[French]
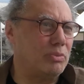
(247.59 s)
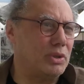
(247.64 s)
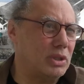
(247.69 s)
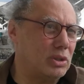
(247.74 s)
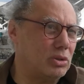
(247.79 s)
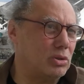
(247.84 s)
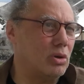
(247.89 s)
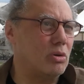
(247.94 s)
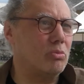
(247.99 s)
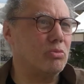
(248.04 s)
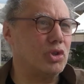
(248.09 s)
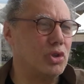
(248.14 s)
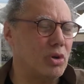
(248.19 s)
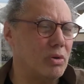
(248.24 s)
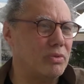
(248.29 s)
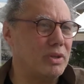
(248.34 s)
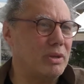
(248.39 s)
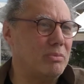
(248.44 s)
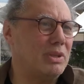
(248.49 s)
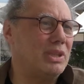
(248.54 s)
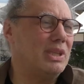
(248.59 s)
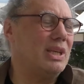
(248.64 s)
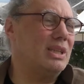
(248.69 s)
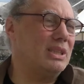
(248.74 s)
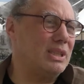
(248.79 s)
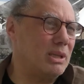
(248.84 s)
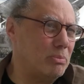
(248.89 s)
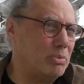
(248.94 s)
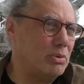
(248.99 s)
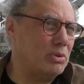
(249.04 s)
décembre, janvier, mais dès que
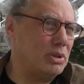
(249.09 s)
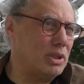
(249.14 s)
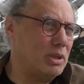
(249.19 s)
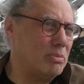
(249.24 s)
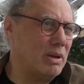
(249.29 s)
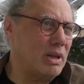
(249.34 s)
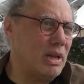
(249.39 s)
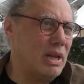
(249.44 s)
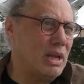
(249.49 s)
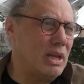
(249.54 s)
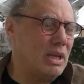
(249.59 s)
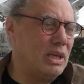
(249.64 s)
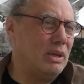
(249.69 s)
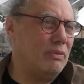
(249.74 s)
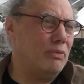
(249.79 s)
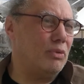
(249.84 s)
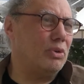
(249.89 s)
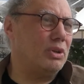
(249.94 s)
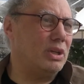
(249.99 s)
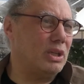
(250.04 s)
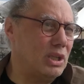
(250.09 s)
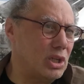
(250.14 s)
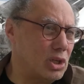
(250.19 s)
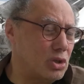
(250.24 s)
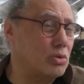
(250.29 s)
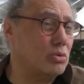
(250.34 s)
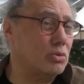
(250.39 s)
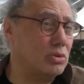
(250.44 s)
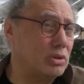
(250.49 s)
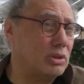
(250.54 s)
c'est possible, il faut qu'il y ait des
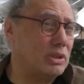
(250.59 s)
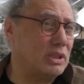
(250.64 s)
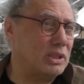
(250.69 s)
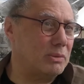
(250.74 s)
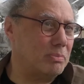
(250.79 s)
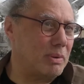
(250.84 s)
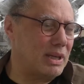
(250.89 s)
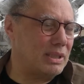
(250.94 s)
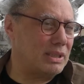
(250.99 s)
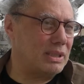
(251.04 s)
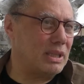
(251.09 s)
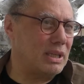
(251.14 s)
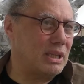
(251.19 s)
choses qui se passent